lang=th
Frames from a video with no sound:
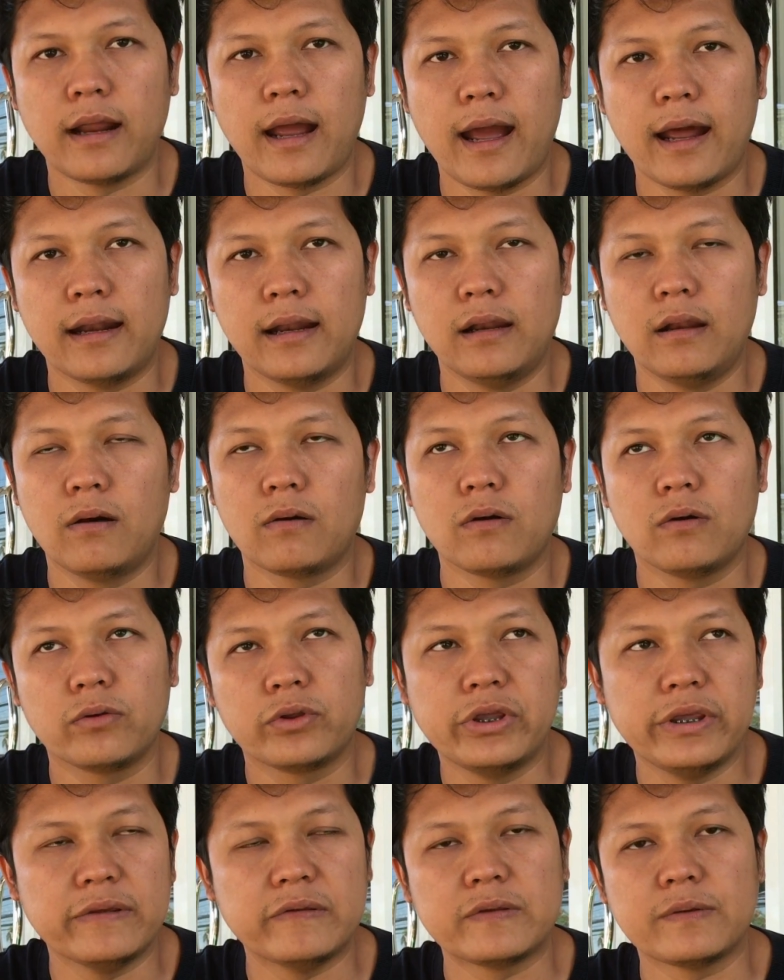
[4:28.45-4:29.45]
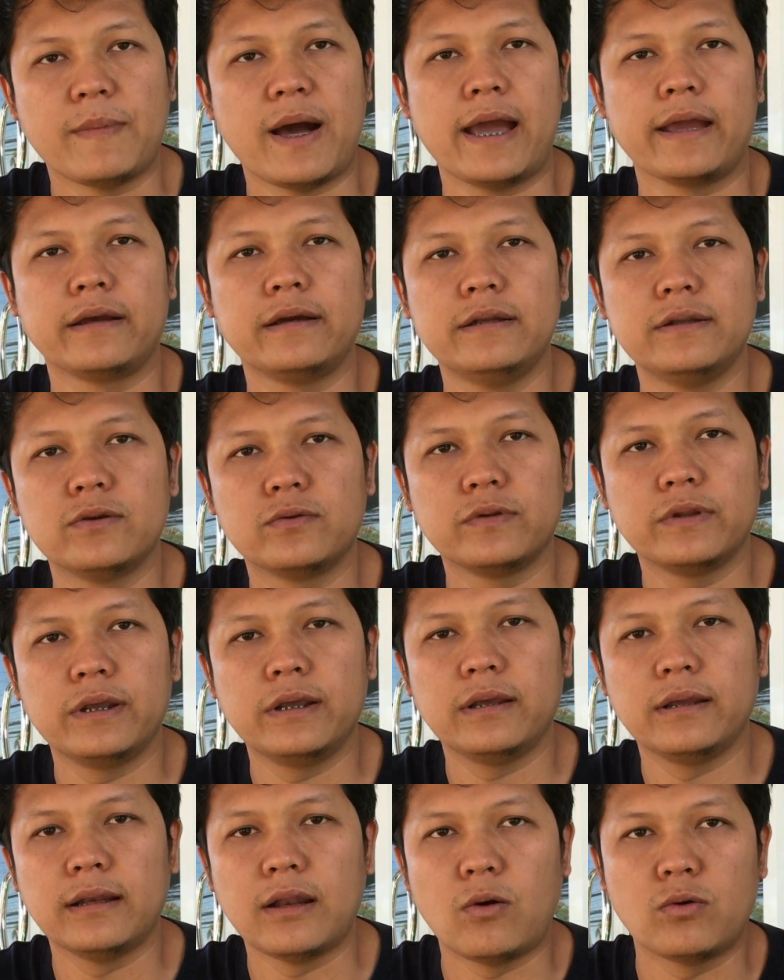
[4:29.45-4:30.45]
อ่าแล้วเราก็ขี่สบายขึ้นตรงที่